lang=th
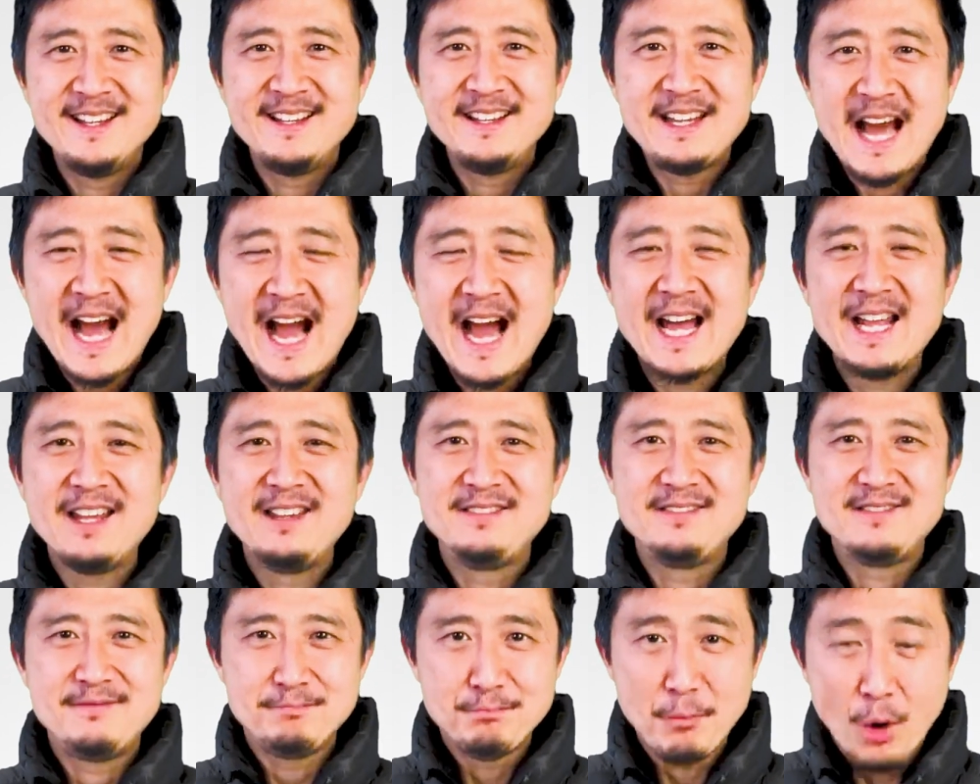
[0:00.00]
ได้
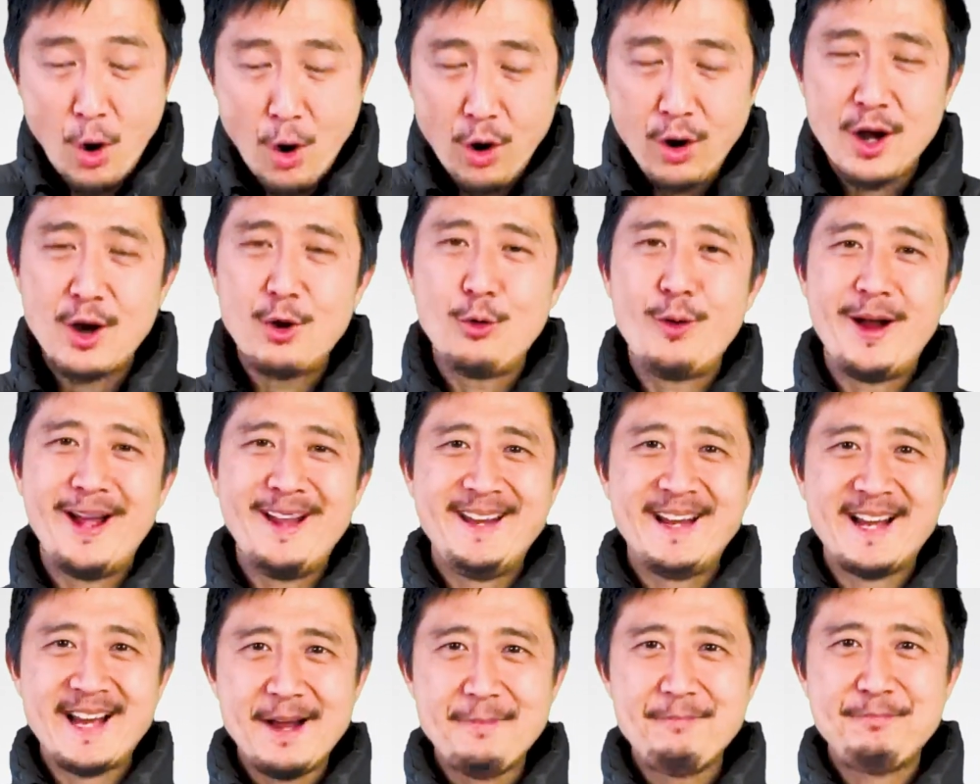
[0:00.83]
บอกเอาไว้
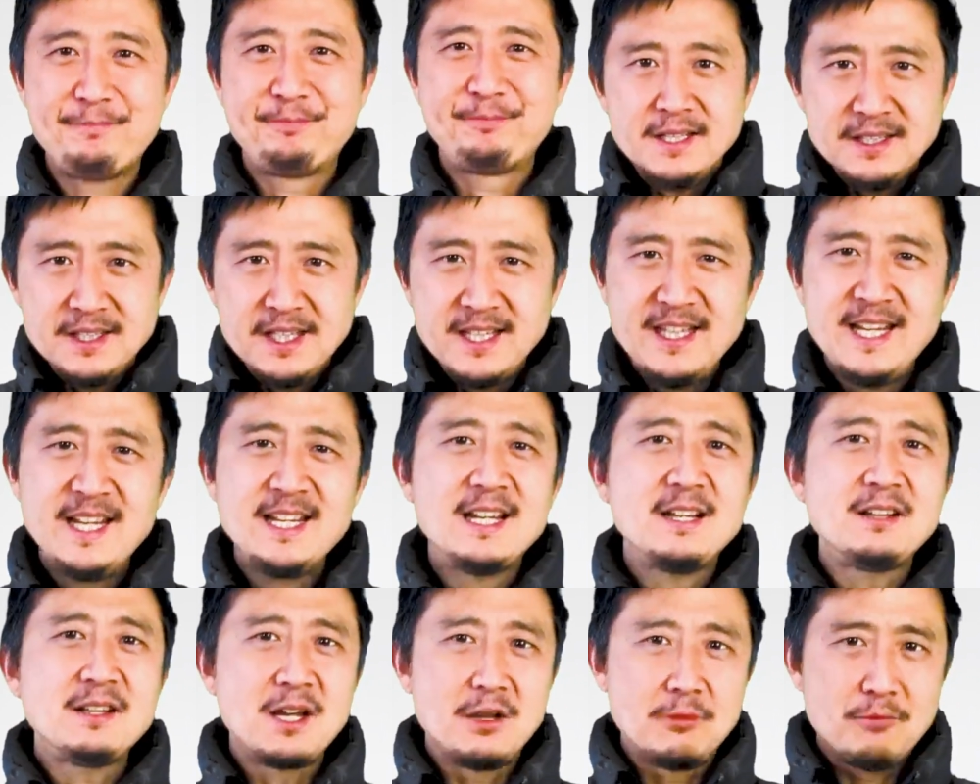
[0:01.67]
นะครับทีนี้
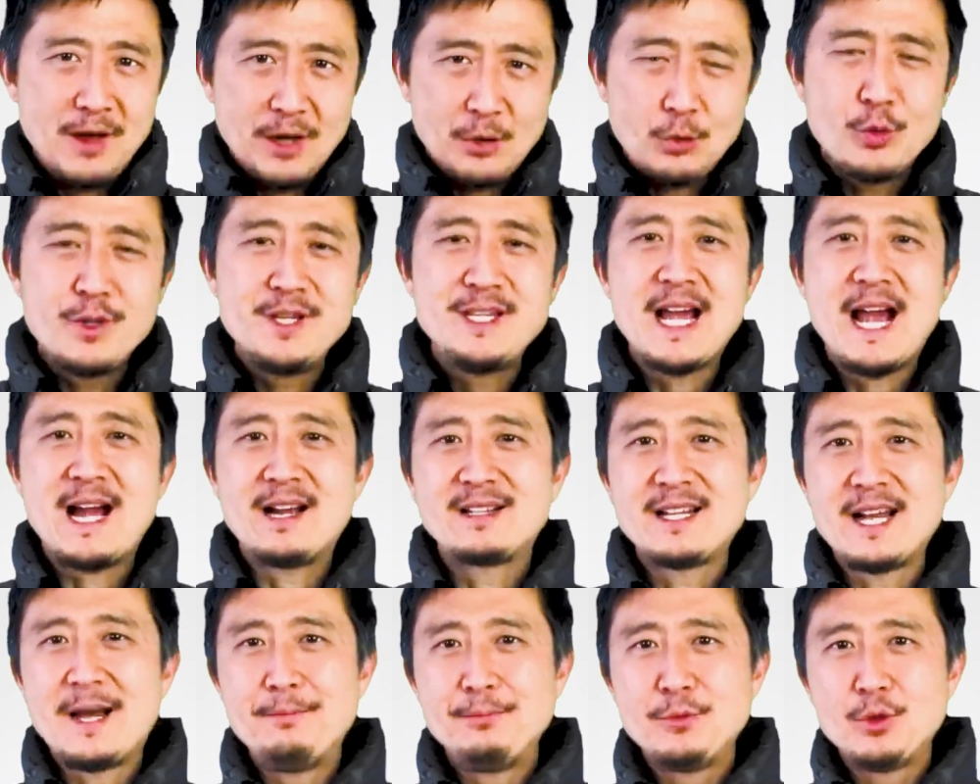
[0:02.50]
ถ้าเกิดว่าคุณอยาก
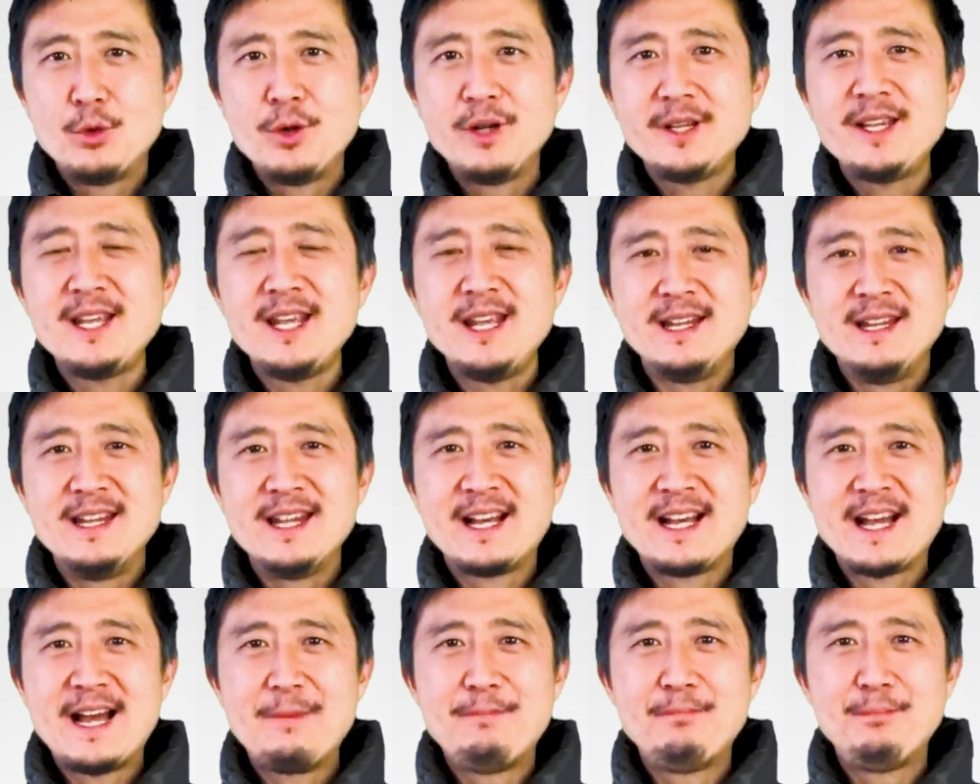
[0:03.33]
ทำธุรกิจ
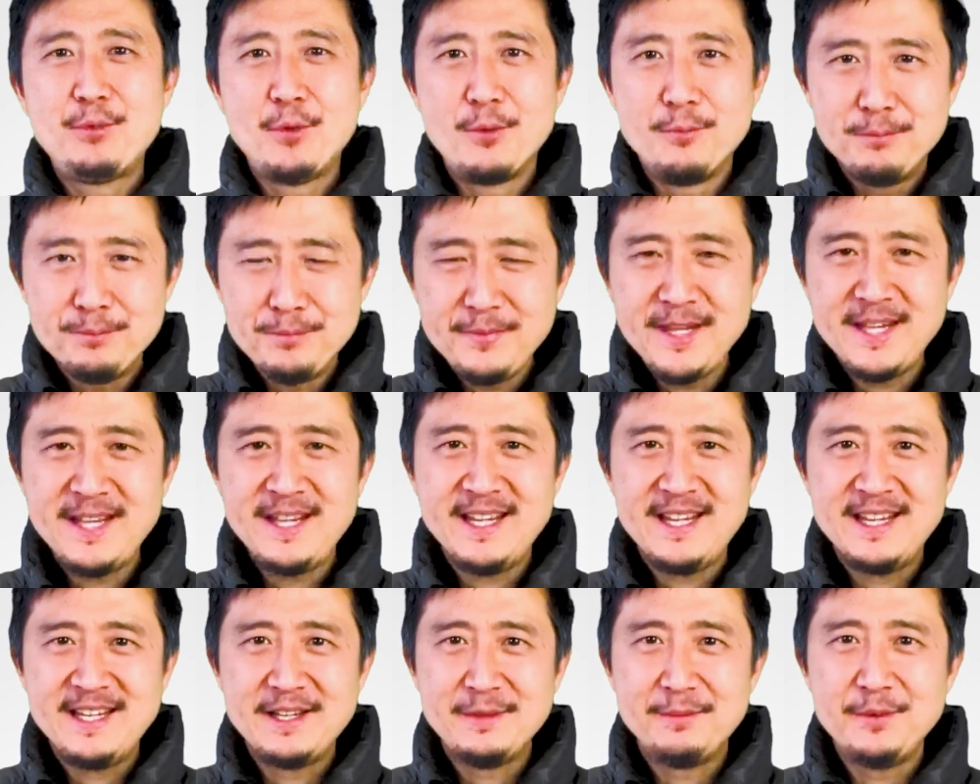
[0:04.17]
นะครับผมมี
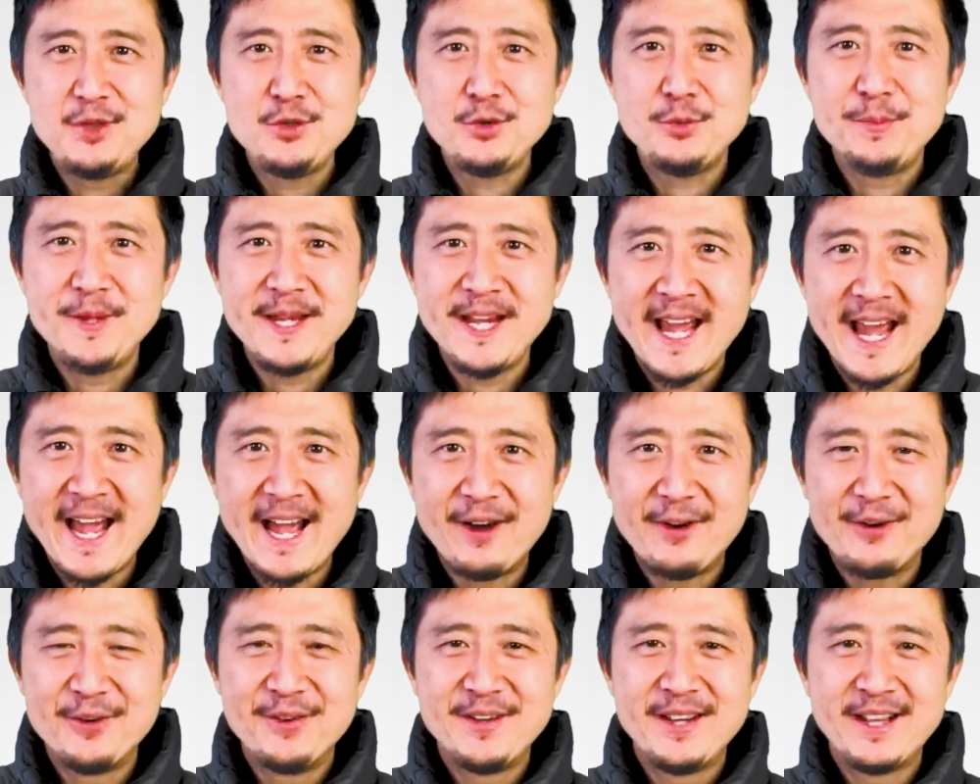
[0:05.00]
ดับเบิลยู บี แอ
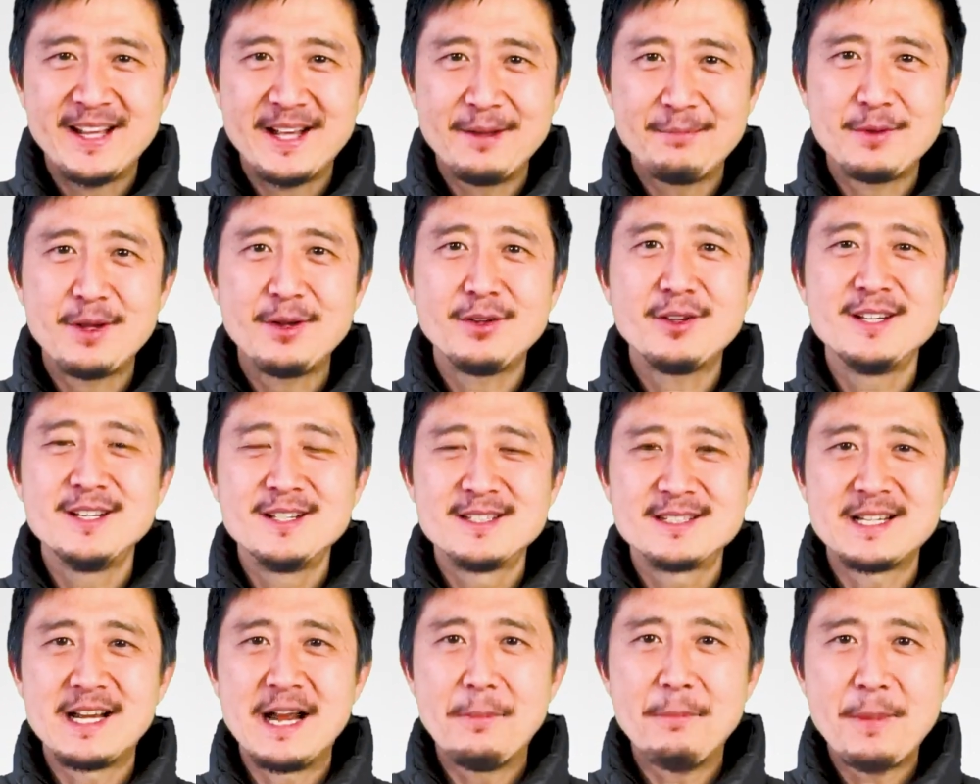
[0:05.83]
ล นะครับก็คือ
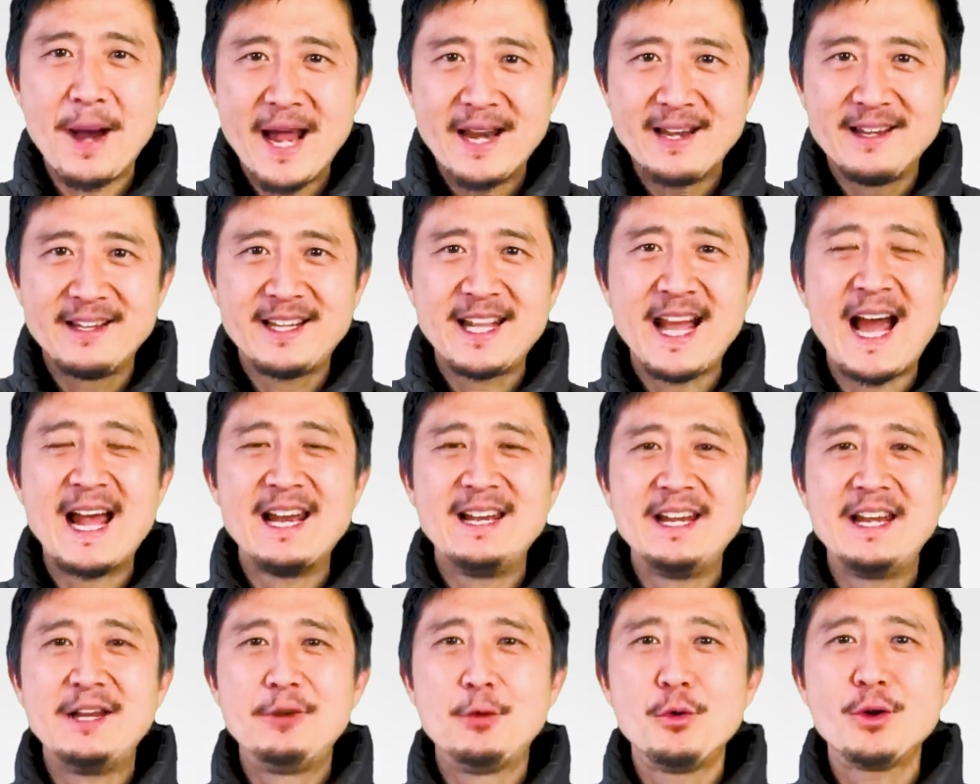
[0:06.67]
สถาบันการ
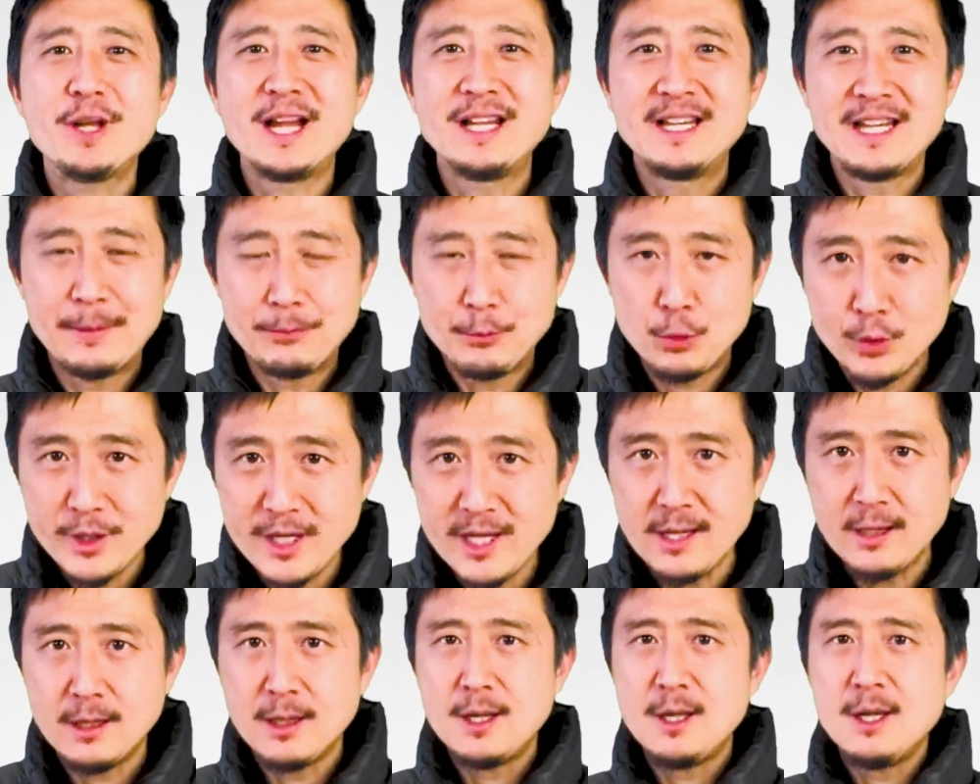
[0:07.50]
เรียนรู้การทำธุรกิจ